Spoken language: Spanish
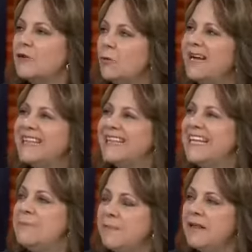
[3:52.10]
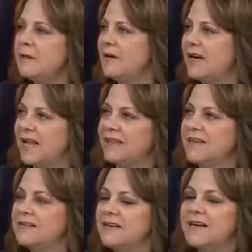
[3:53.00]
el doble, el triple de
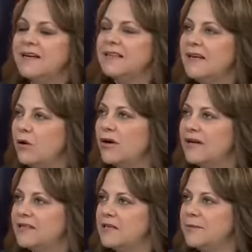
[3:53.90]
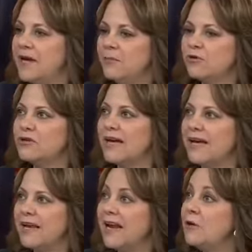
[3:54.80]
migrantes de lo que recibíamos
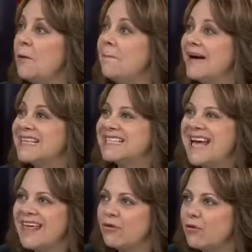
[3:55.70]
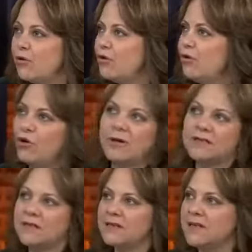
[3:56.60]
el año pasado no
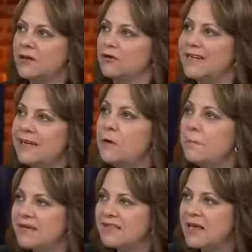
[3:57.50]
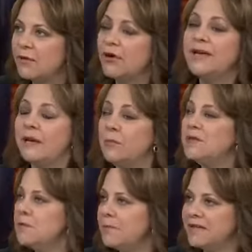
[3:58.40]
hace 10 años, el año pasado. Y lo
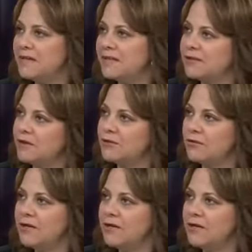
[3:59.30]
mismo pasa en Estados